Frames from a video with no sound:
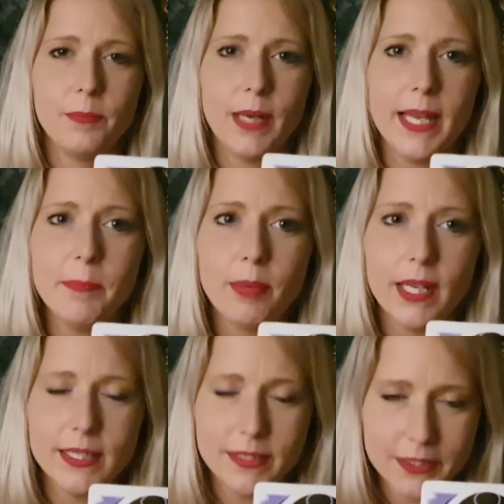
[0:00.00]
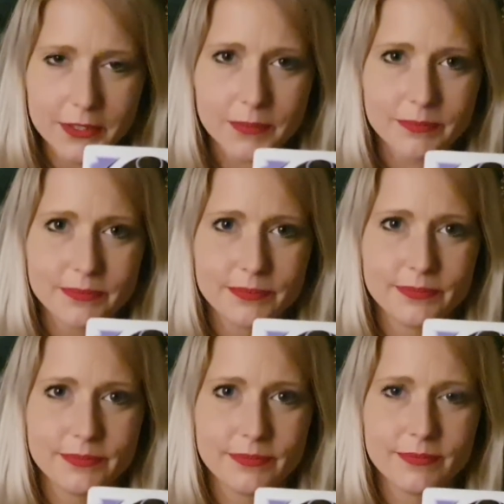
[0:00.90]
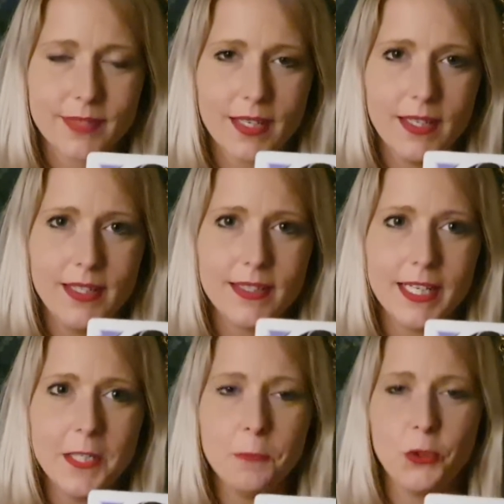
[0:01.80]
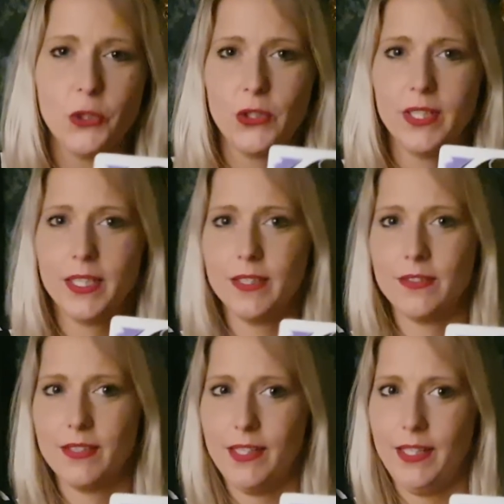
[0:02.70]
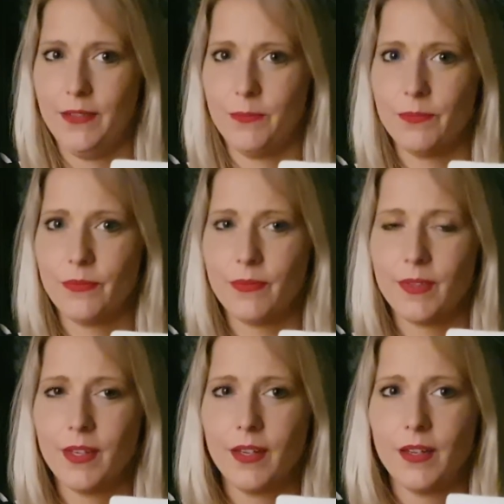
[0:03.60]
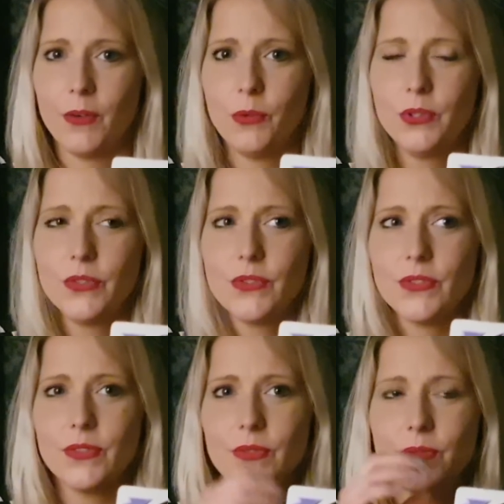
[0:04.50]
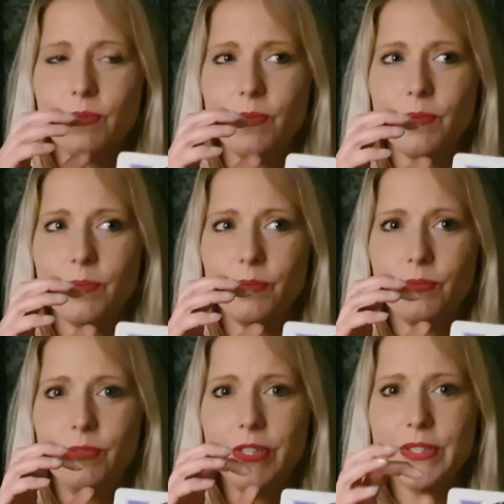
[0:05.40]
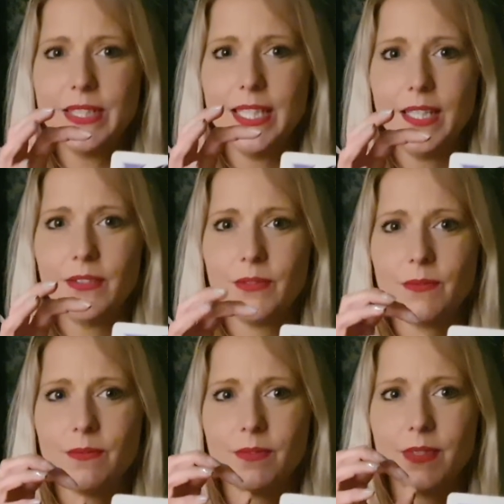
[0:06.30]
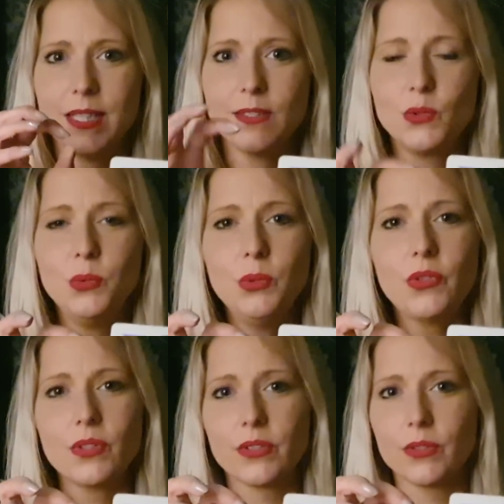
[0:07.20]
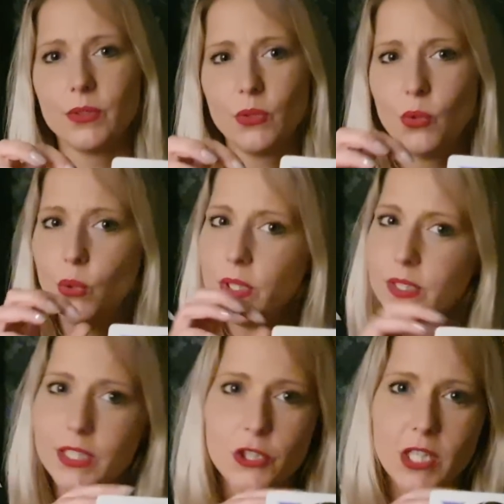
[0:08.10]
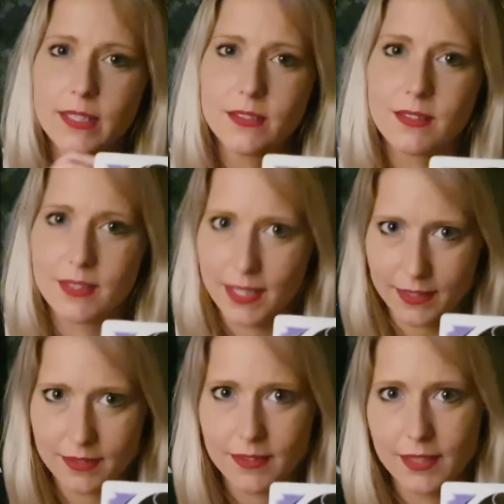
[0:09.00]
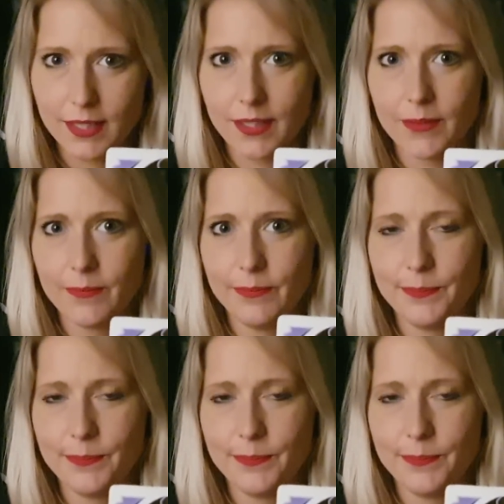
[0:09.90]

bleib bei dir, in deinem göttlichen Sein. Und wir sehen das Gute ohne die Schattenseiten nicht.